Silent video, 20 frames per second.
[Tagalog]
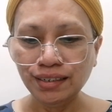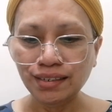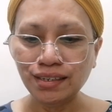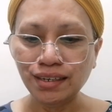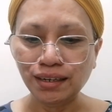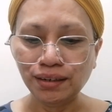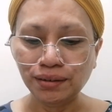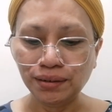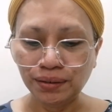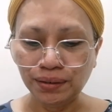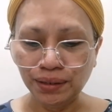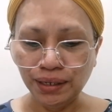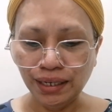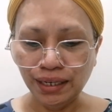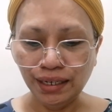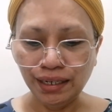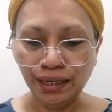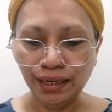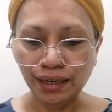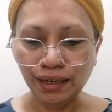Siguro
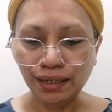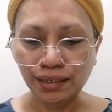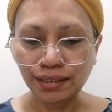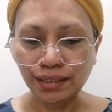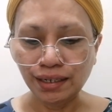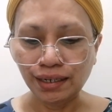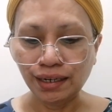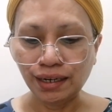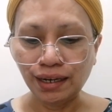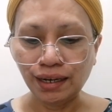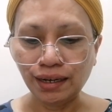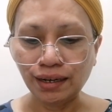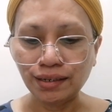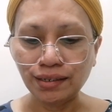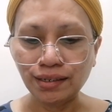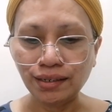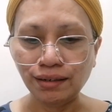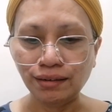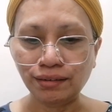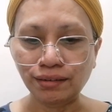hindi kasi na nga
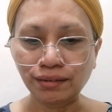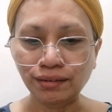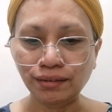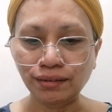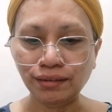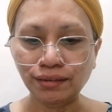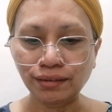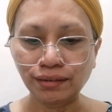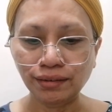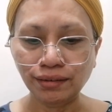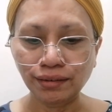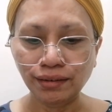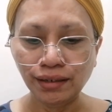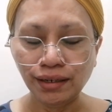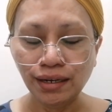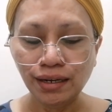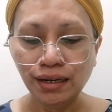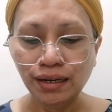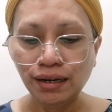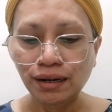kasi oh.
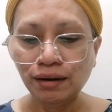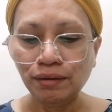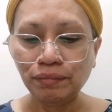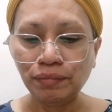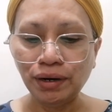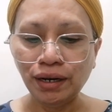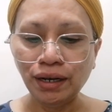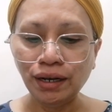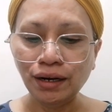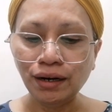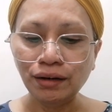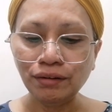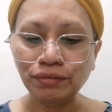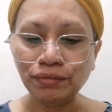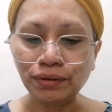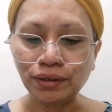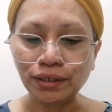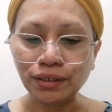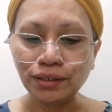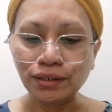Prayer
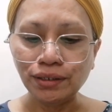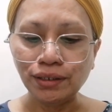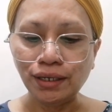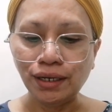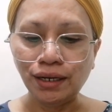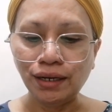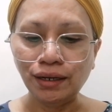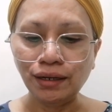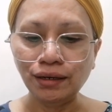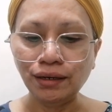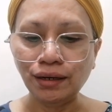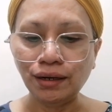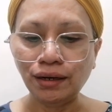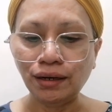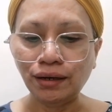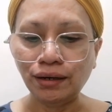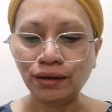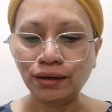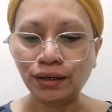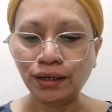for today,
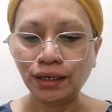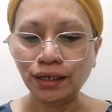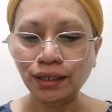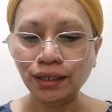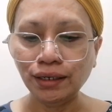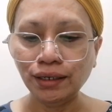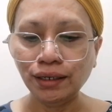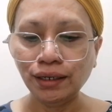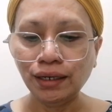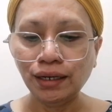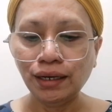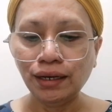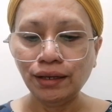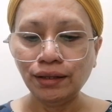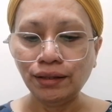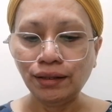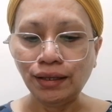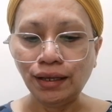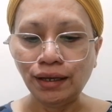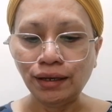dear Lord.
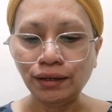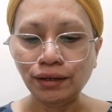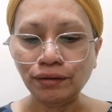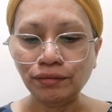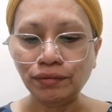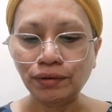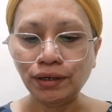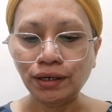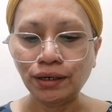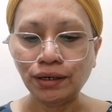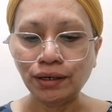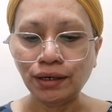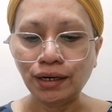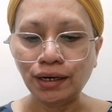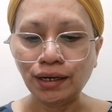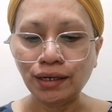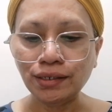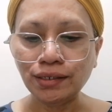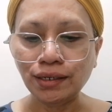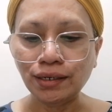Thank you for your
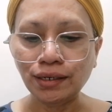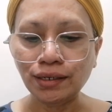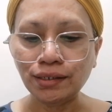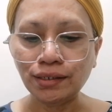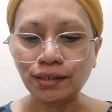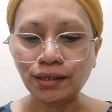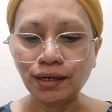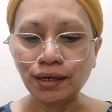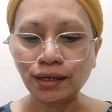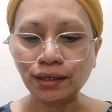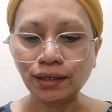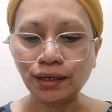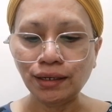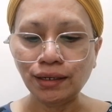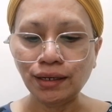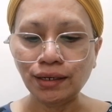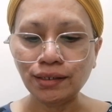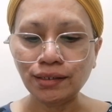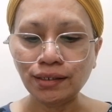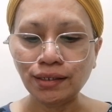grace and strength
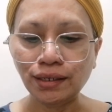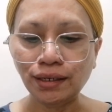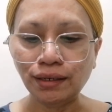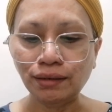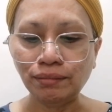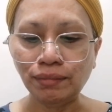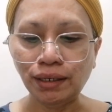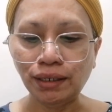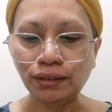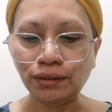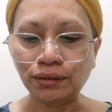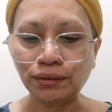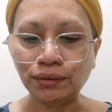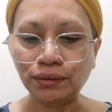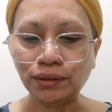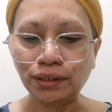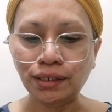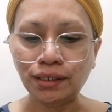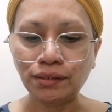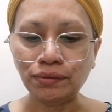that has seen me
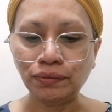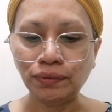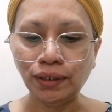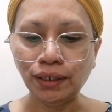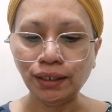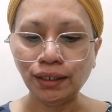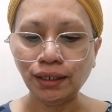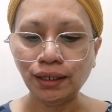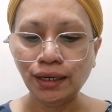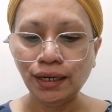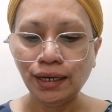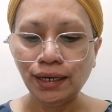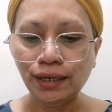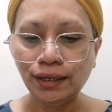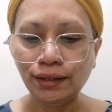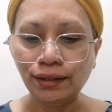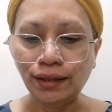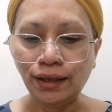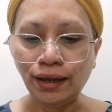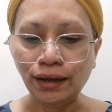through this week.
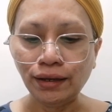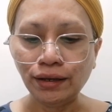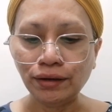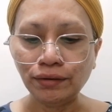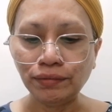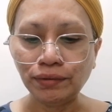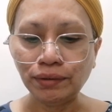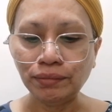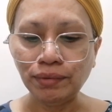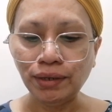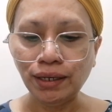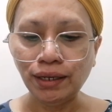Thank you for